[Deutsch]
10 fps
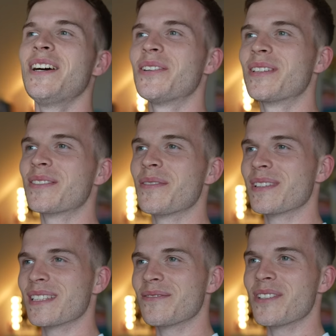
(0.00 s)
Und ich will
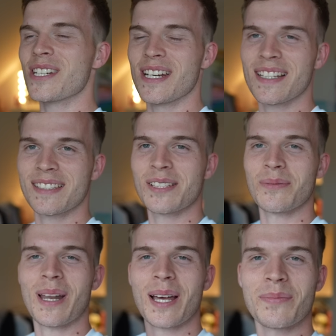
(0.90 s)
mal sehen, wie schnell ich sie
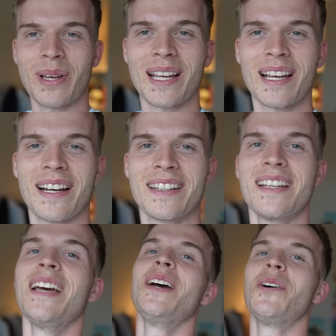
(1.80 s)
zum Lachen bringen
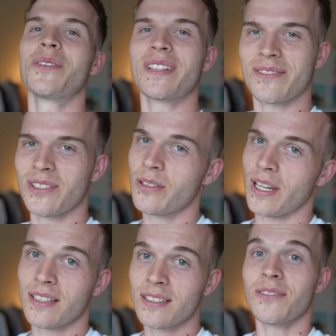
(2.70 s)
kann. Und das Video
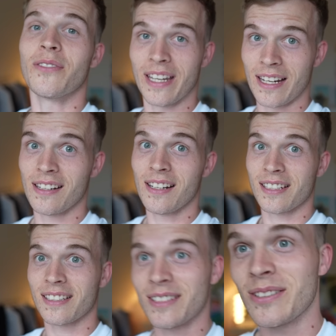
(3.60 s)
endet, wenn Hella
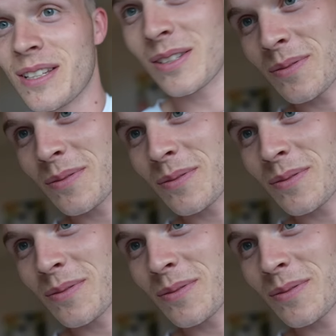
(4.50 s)
lacht. Also lasst